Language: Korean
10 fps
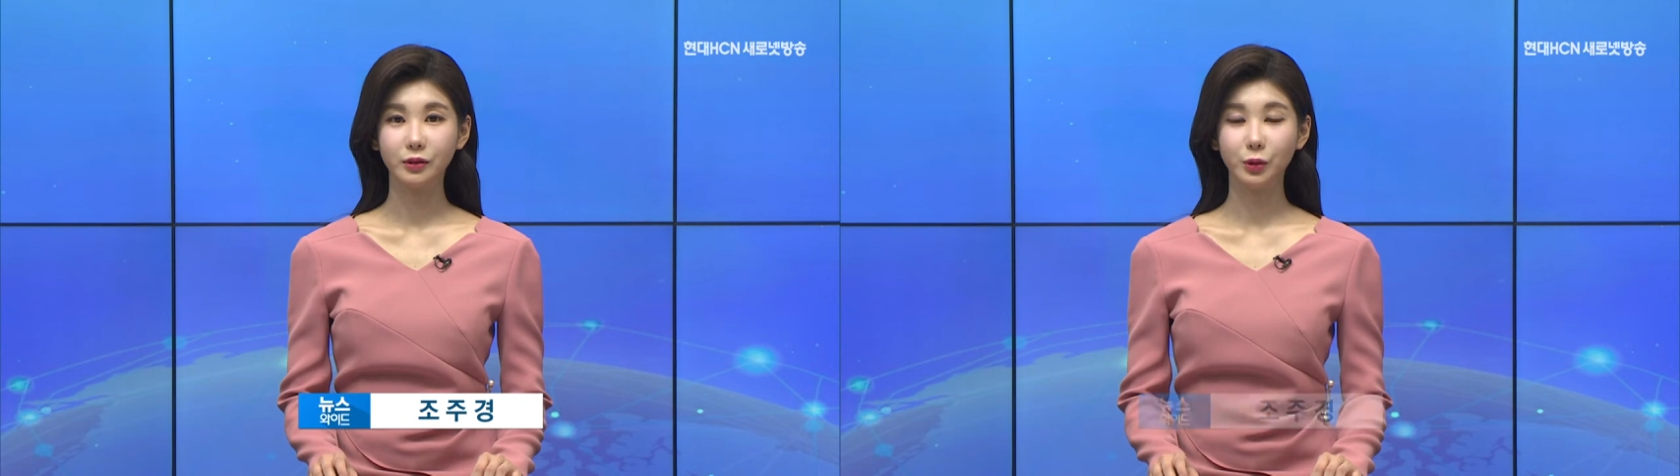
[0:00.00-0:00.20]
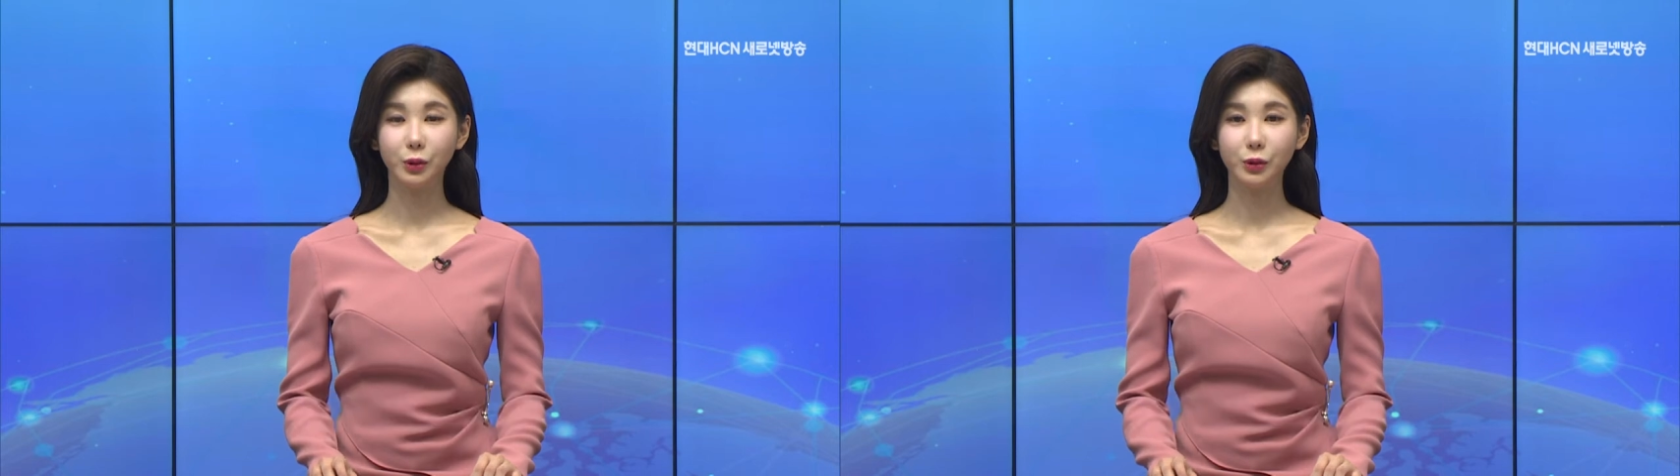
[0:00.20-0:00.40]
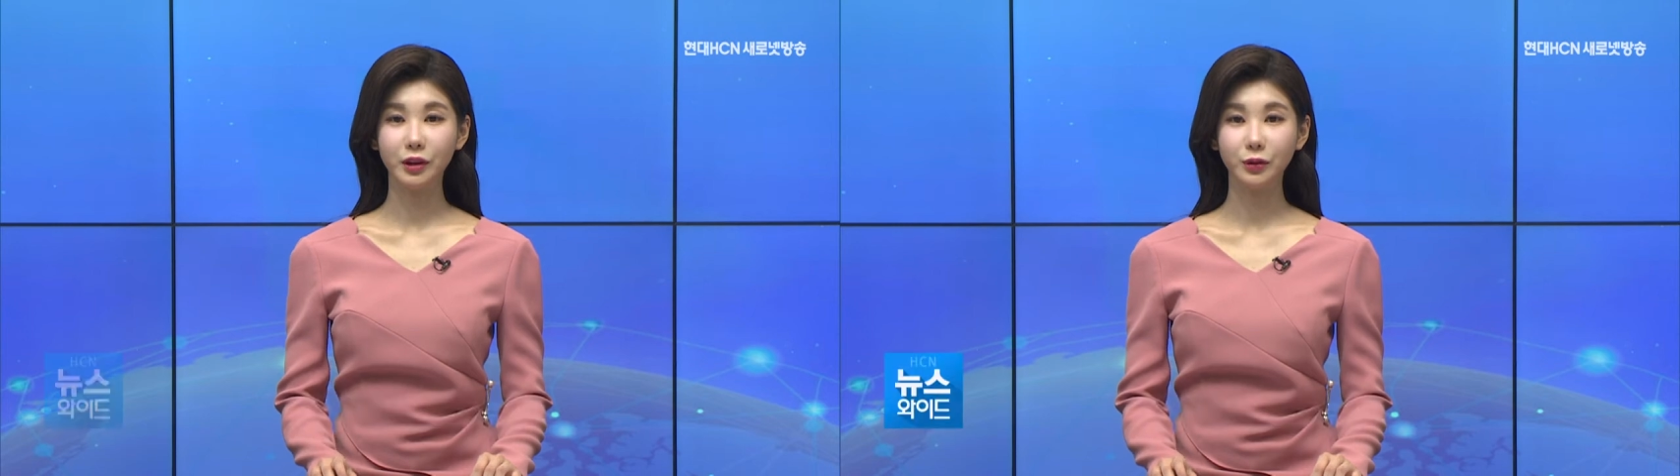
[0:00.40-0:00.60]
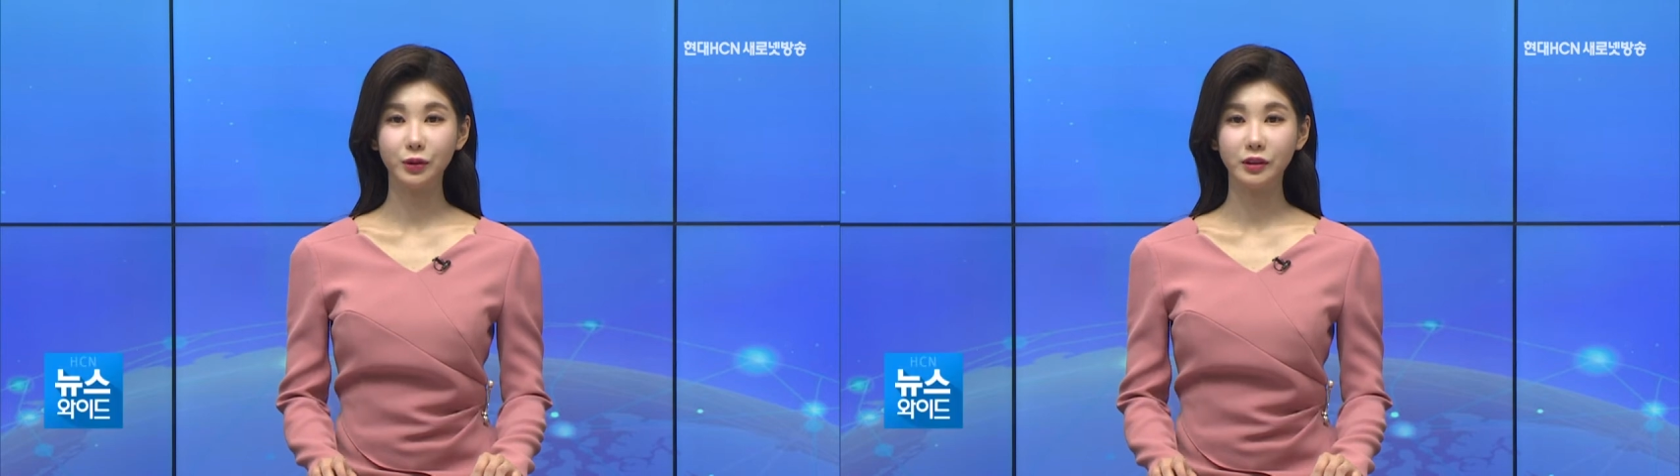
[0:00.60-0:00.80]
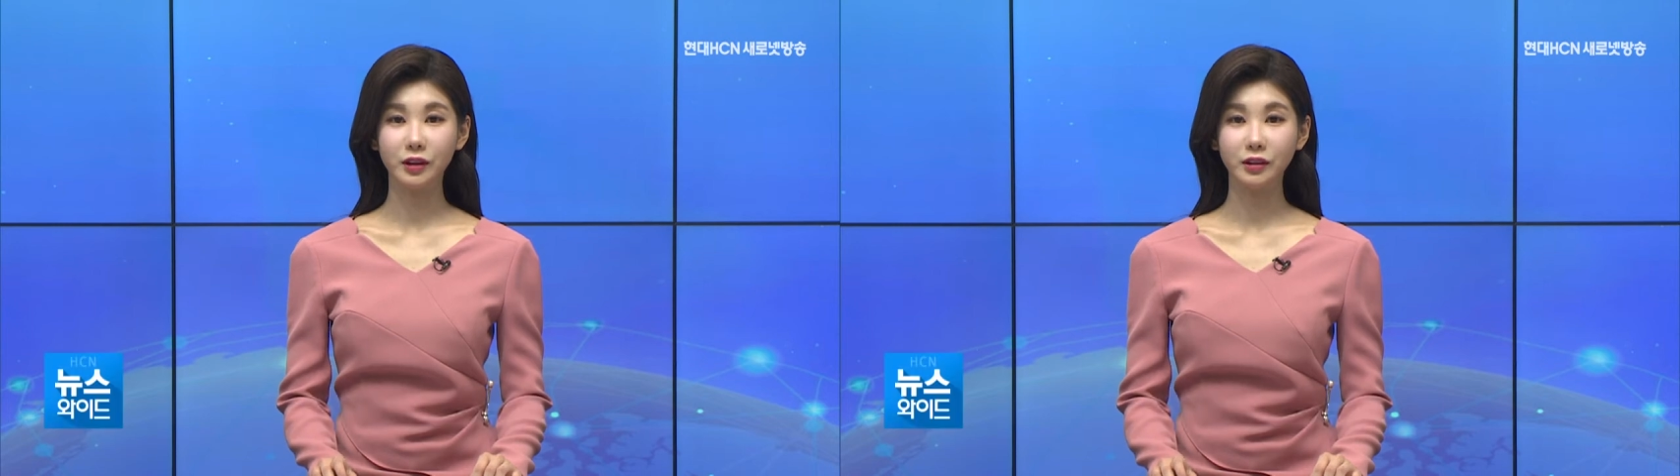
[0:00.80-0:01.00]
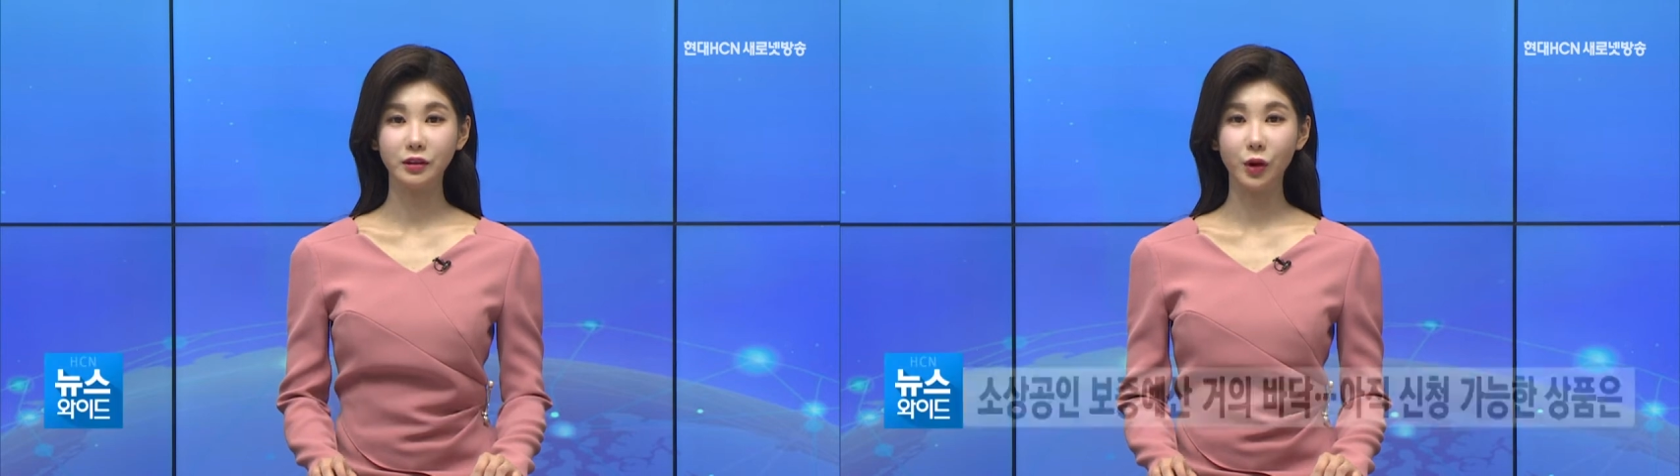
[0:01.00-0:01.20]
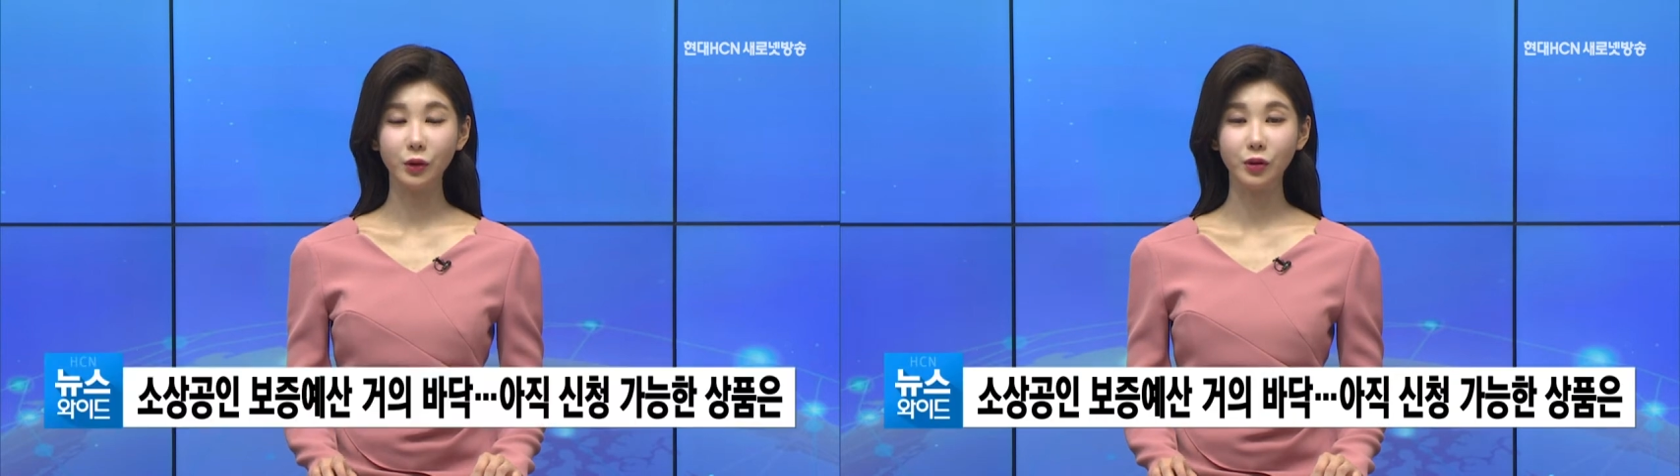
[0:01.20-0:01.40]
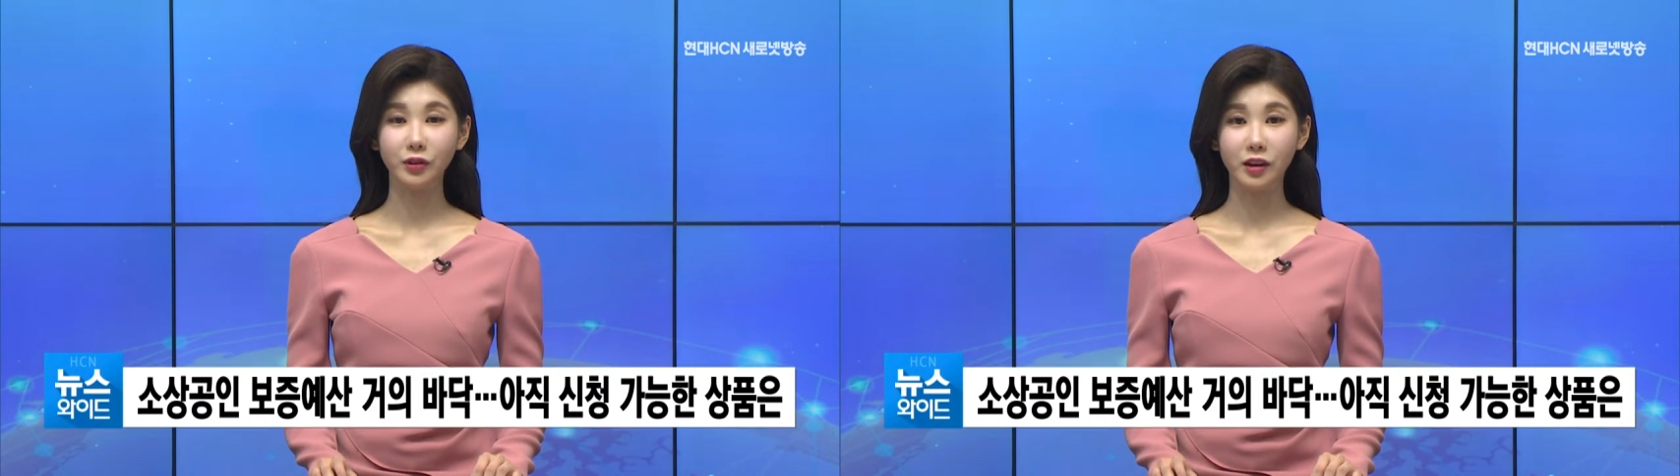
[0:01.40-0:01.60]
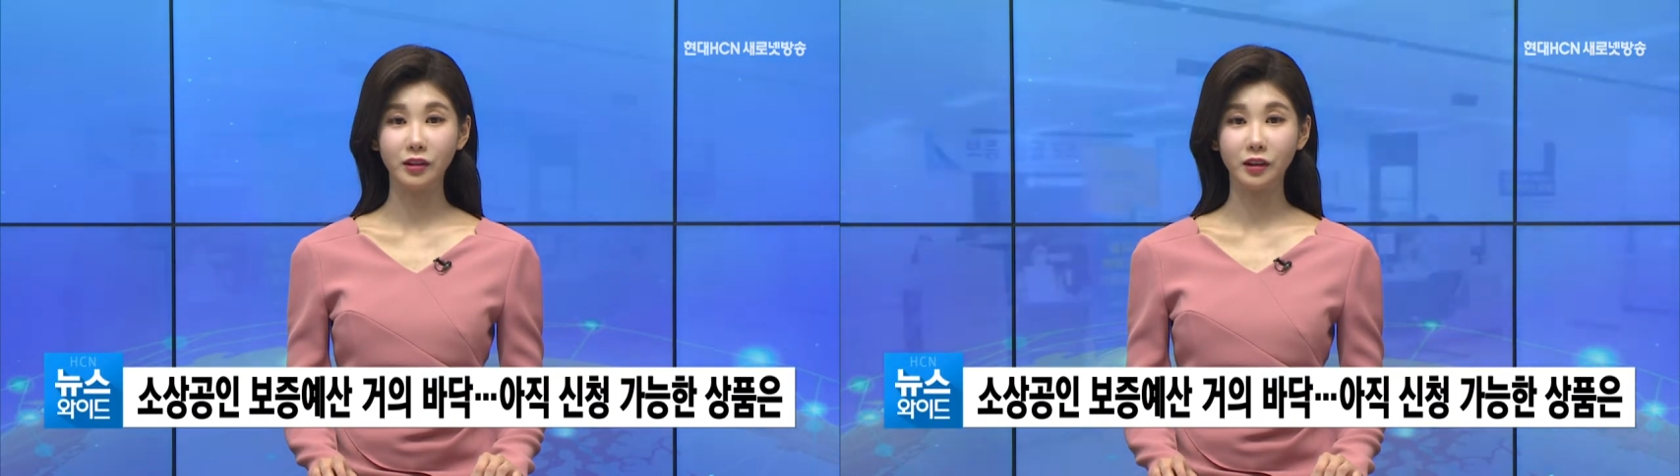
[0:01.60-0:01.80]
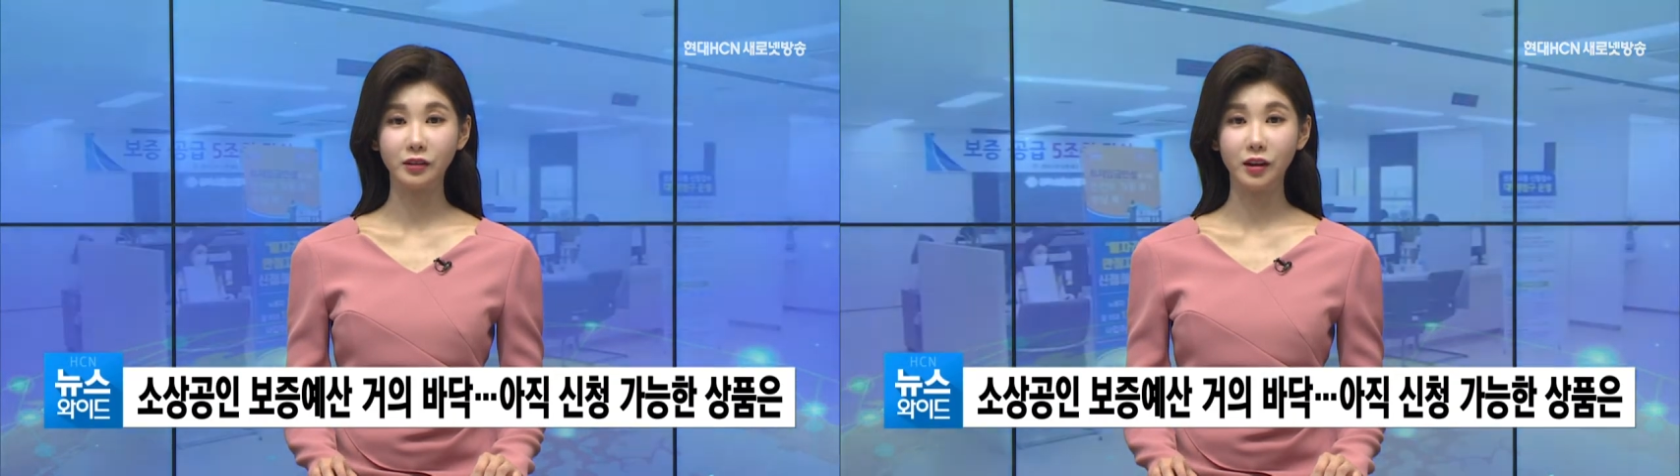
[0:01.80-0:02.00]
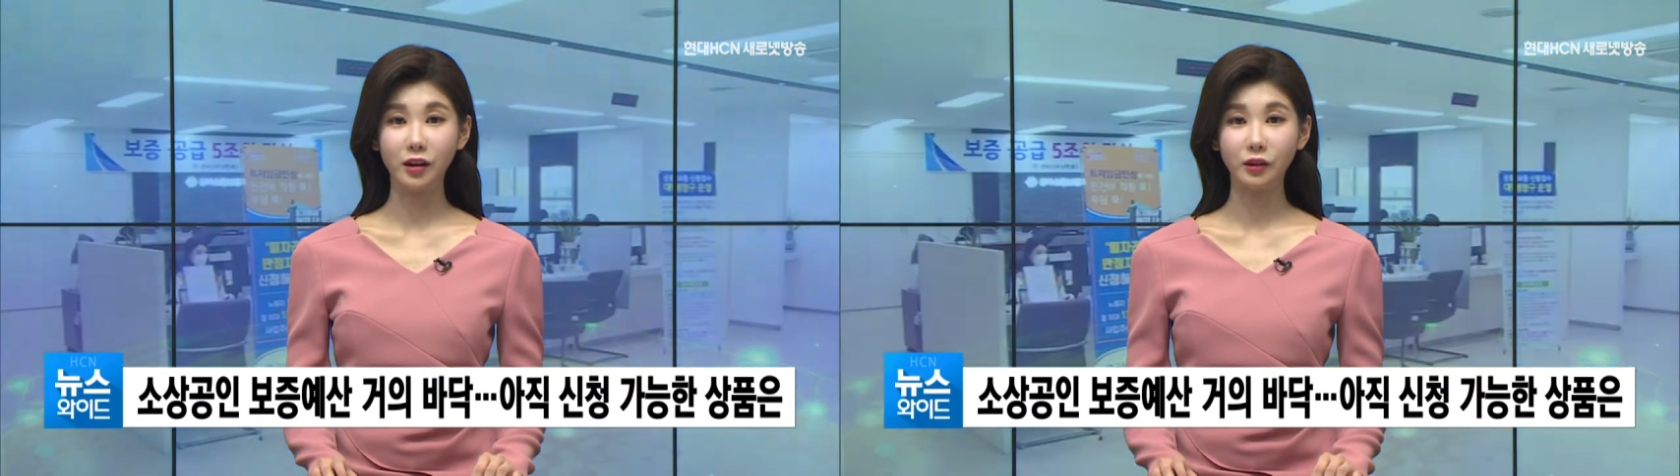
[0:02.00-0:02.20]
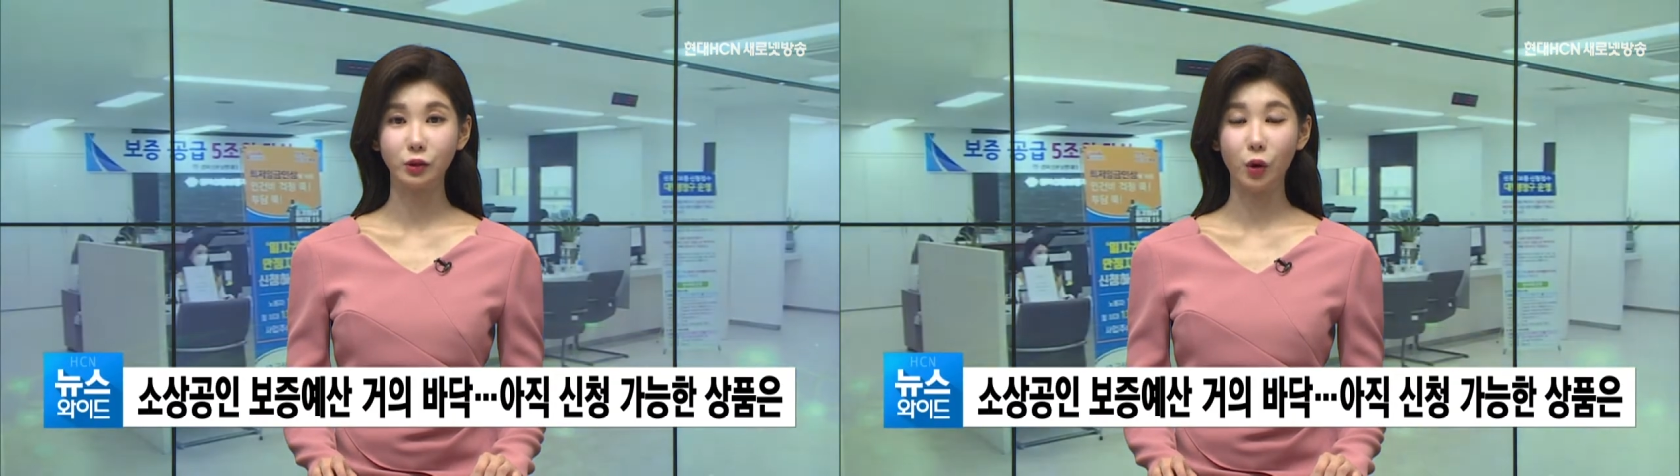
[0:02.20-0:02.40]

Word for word: 코로나19에 따른 경연난 탓에